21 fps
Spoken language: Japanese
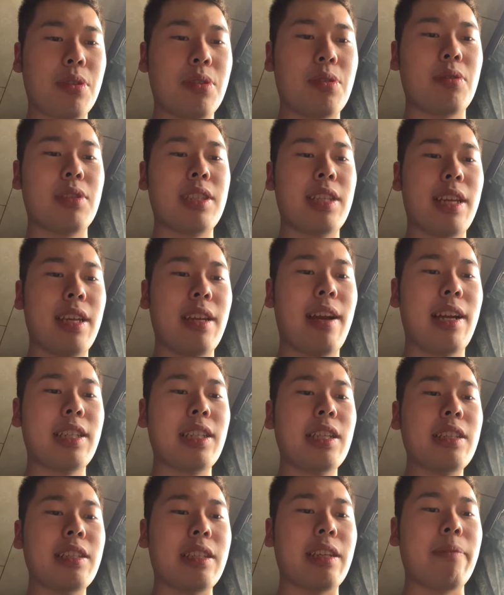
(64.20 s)
そして8
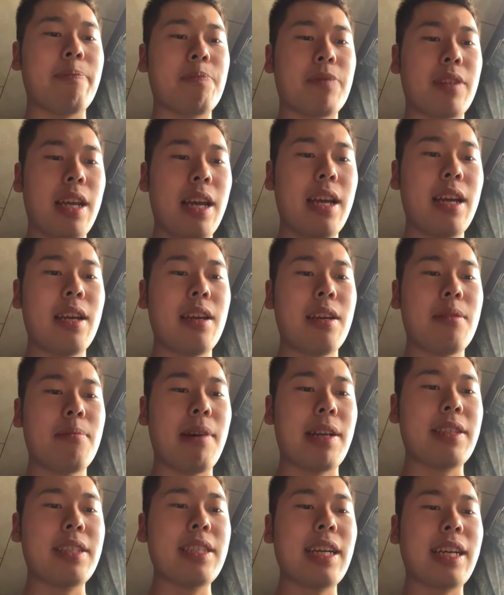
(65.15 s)
月に
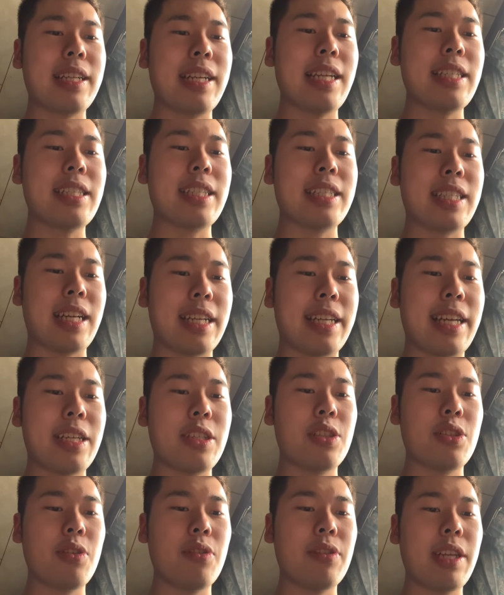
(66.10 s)
松坂大輔さんが
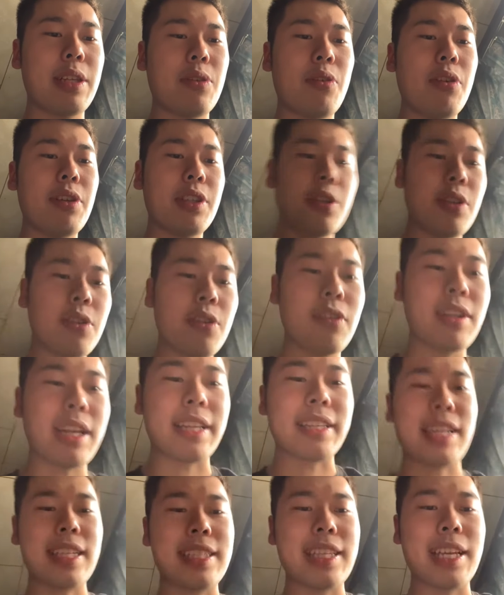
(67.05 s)
決勝で
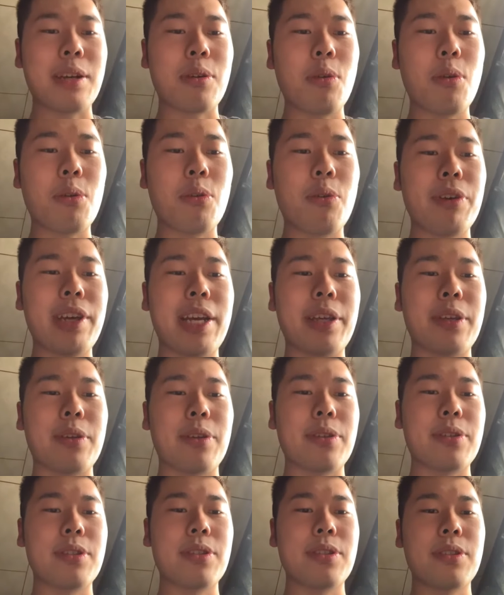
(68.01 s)
ノーヒットノーラン達成、高校野
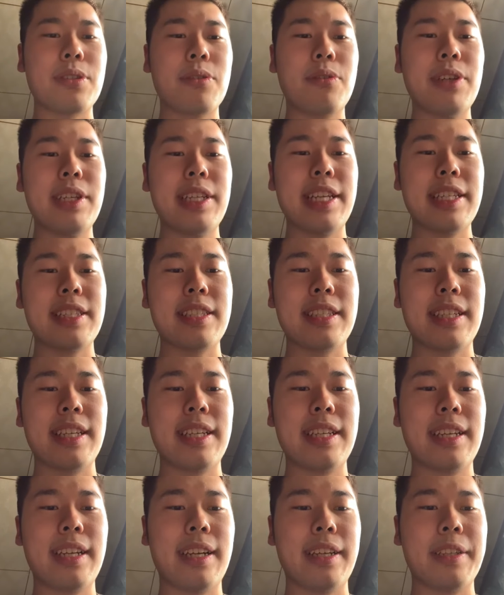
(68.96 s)
球。すごいです
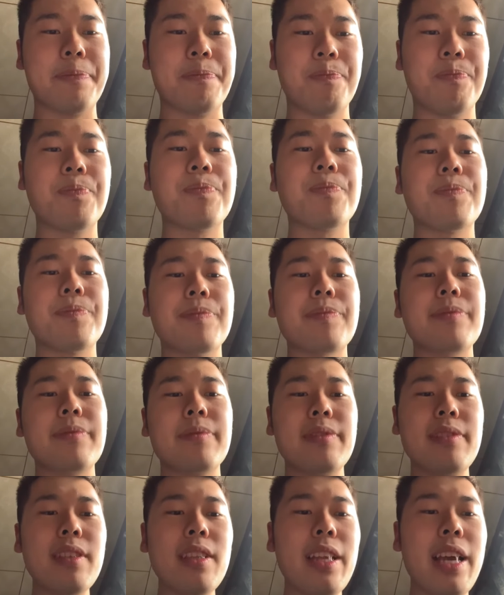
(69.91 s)
ね。はい。
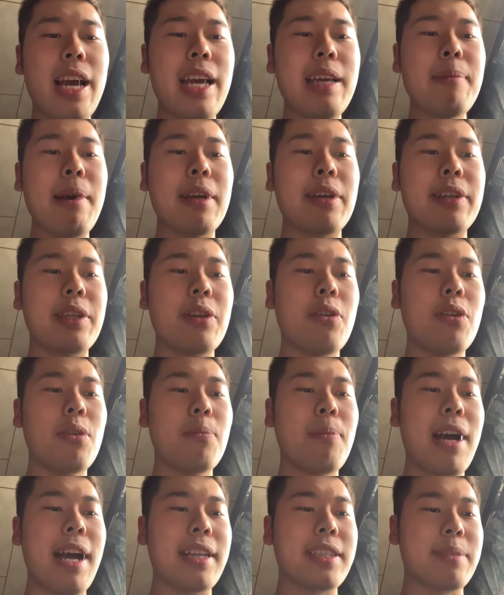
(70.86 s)
iMac 日本
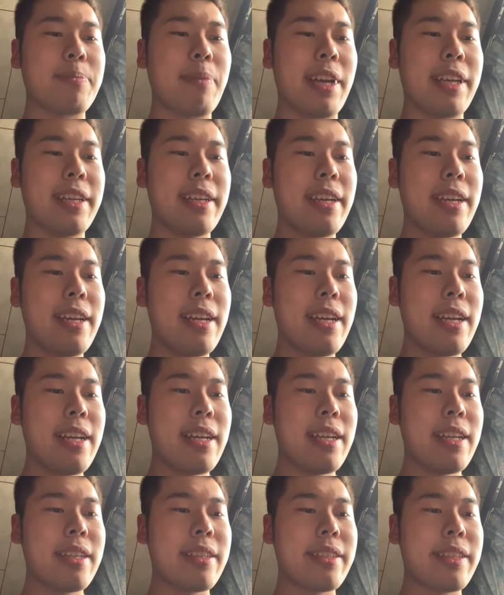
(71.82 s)
語版発売。
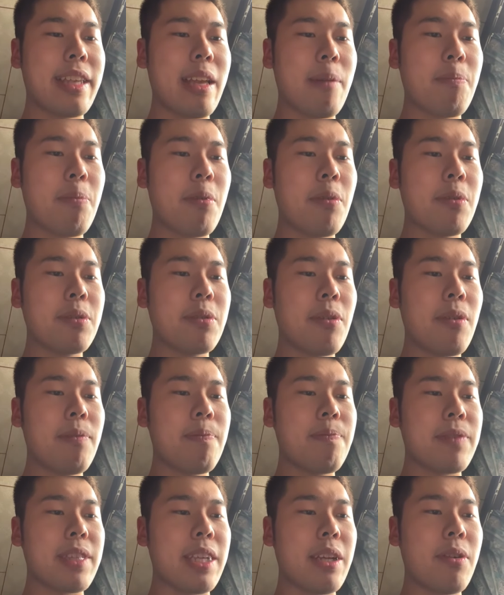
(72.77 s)

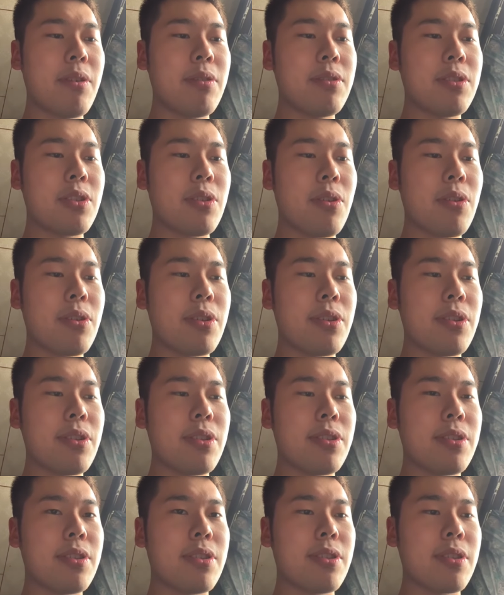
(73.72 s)
デポートン日本上
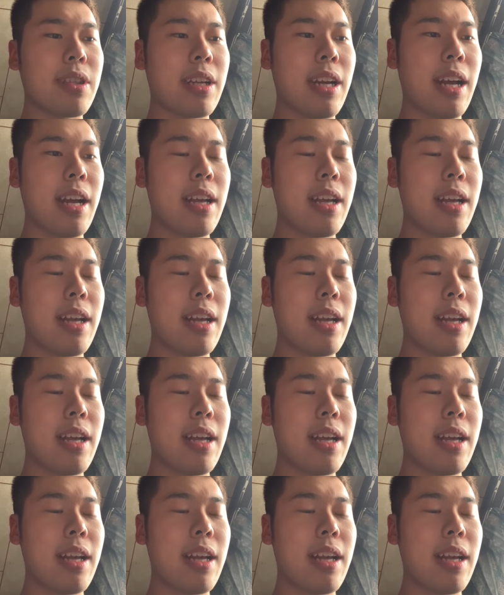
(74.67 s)
空通過。